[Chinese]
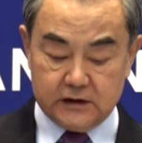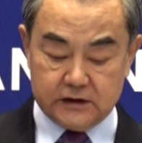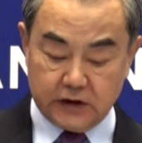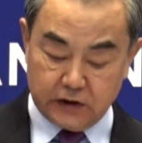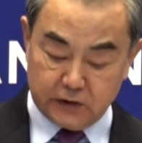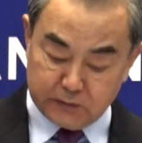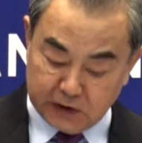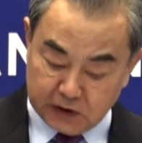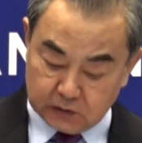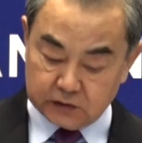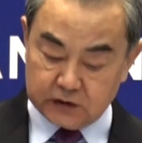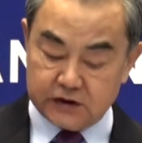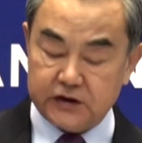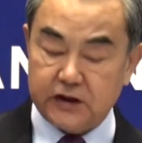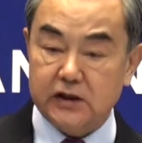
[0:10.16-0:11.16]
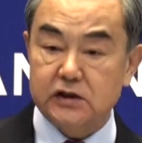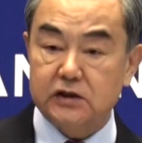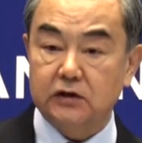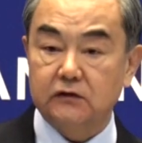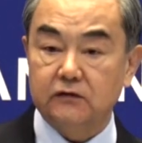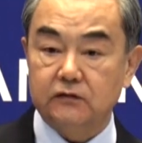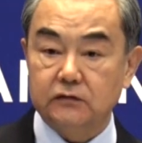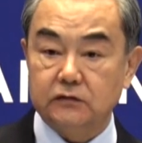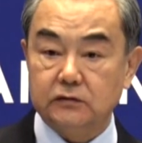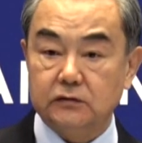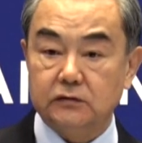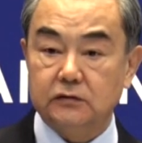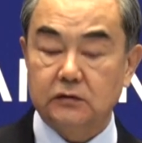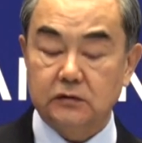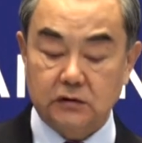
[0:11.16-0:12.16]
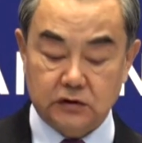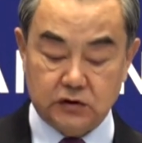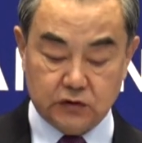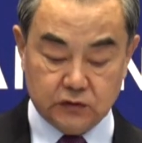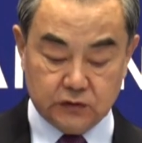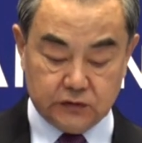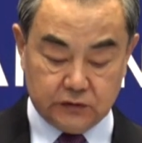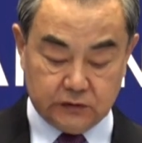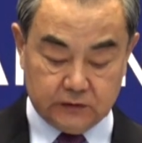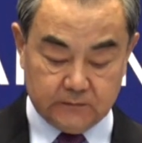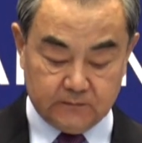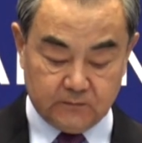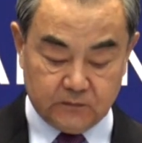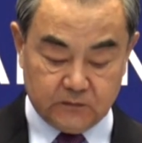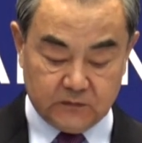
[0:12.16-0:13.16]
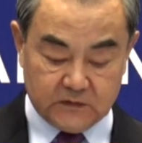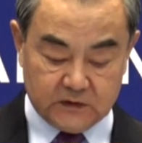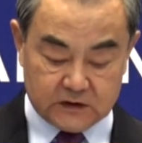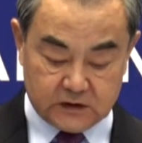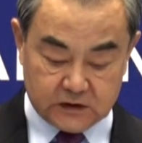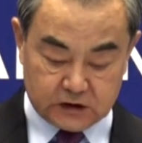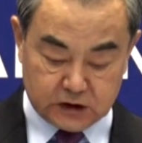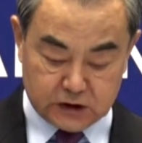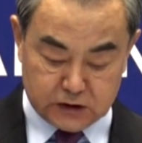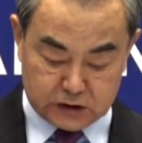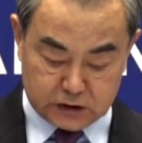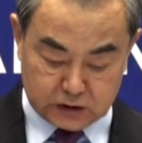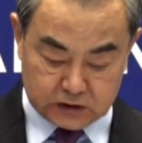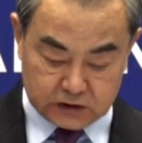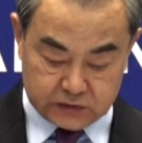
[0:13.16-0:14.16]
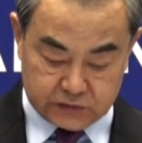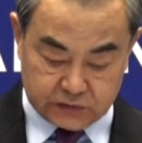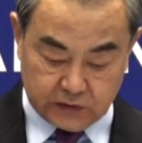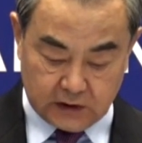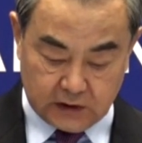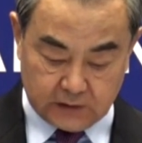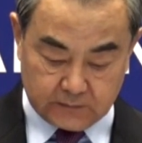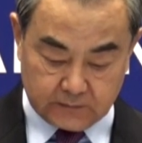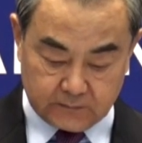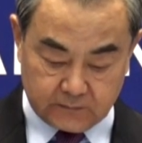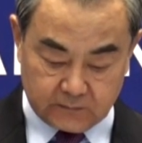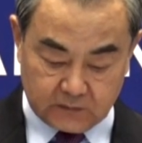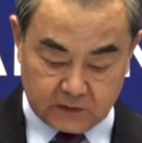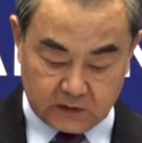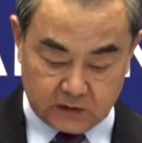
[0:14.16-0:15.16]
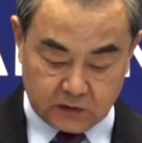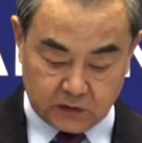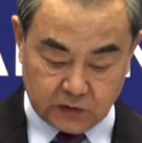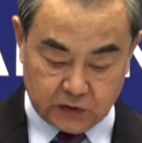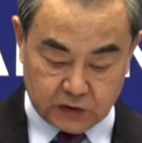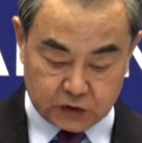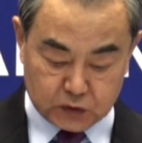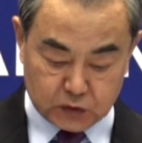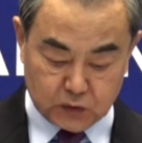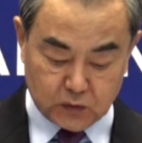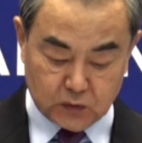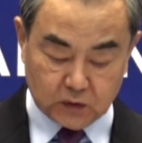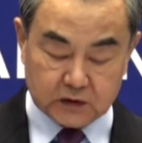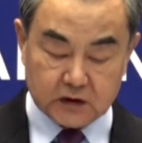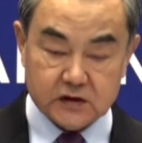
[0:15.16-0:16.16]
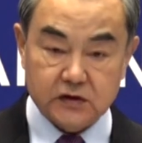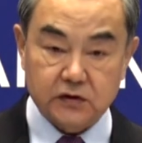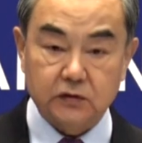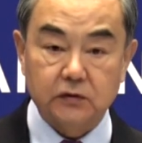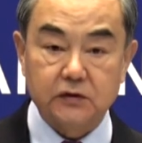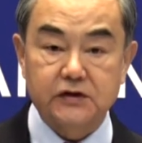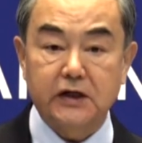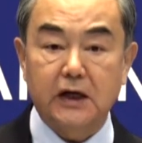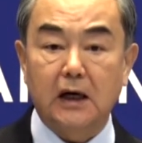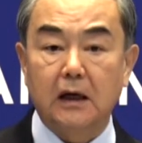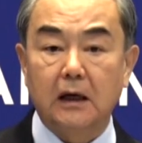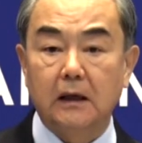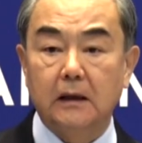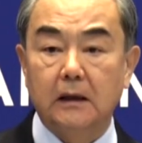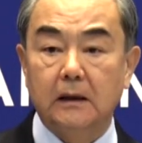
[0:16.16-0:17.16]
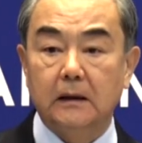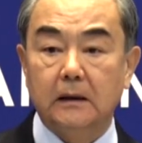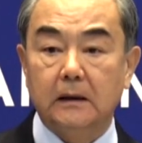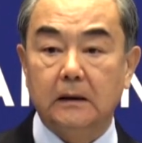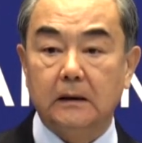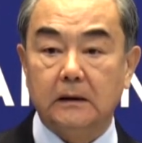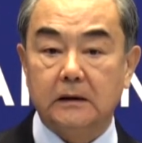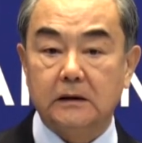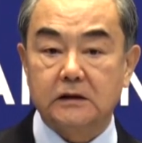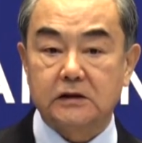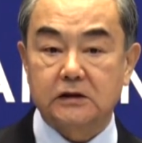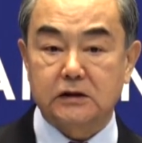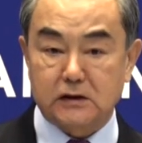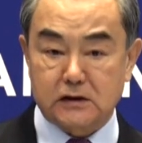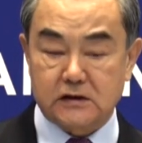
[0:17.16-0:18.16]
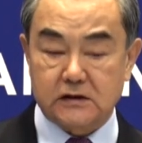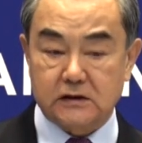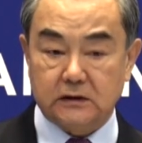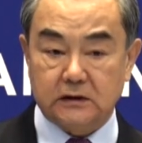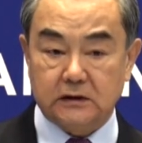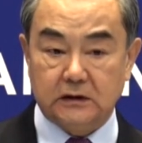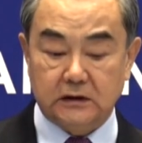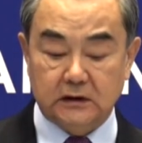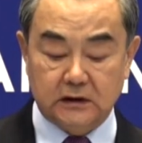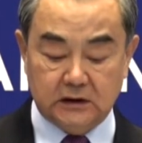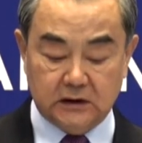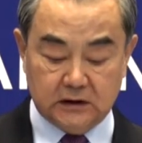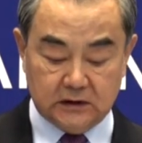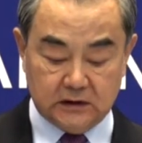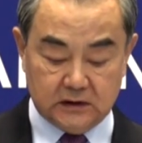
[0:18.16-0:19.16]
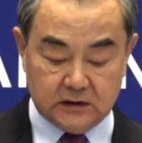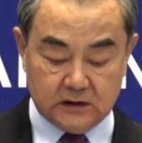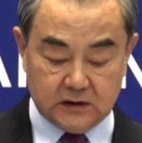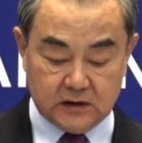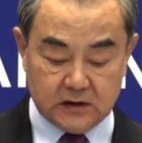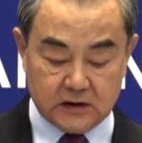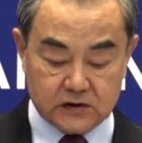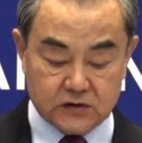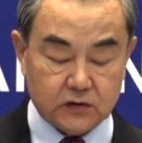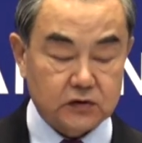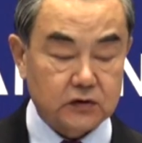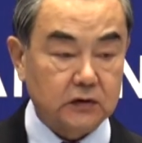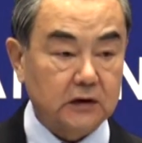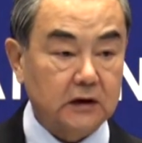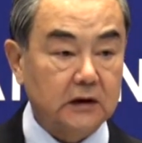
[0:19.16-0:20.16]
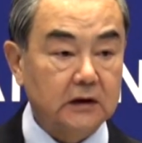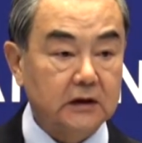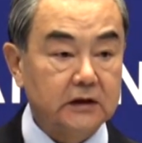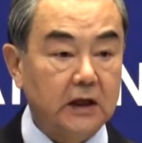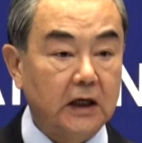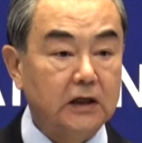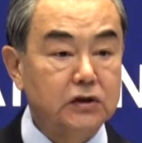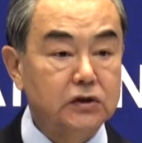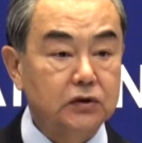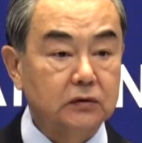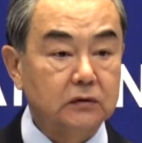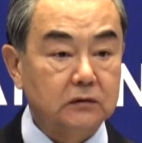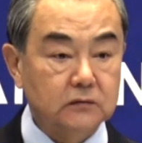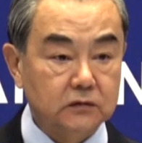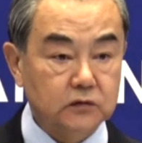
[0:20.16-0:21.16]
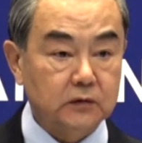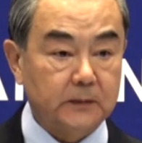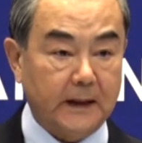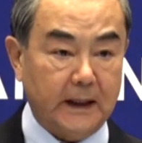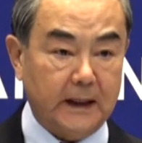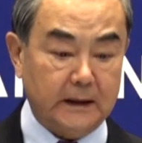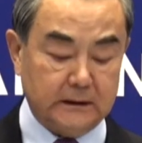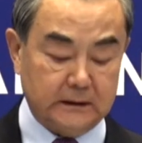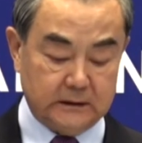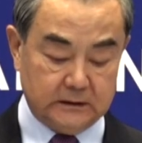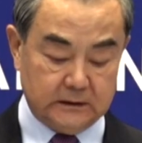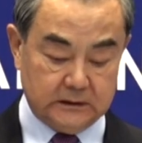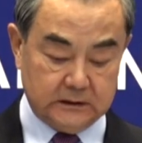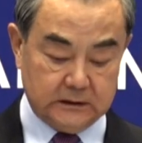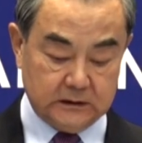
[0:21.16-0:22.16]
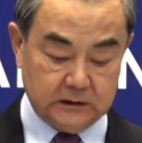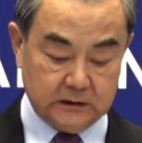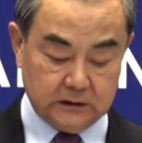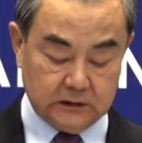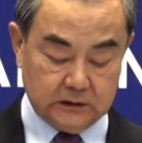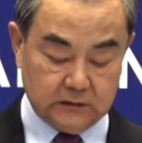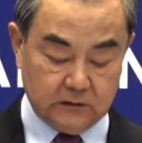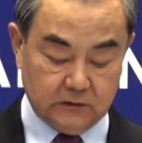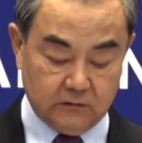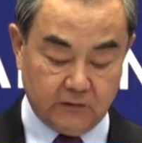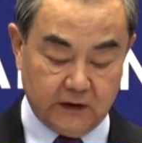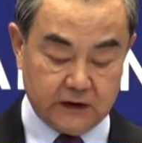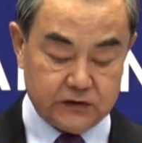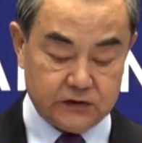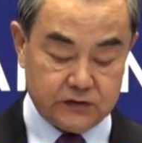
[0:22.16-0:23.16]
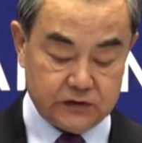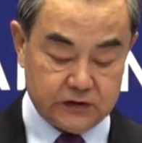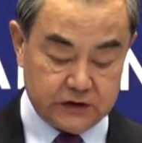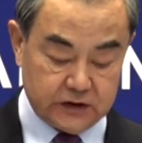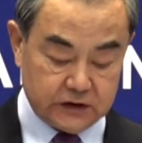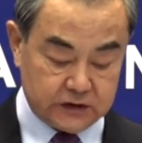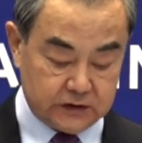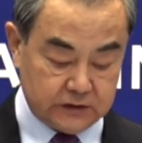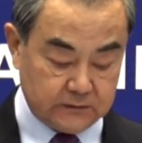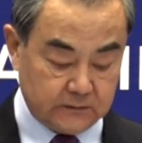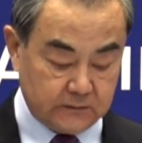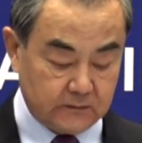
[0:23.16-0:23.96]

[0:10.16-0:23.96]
在于美国的前政府出于自身政治需要，对中国的走向和政策做出了严重误判和歪曲解释，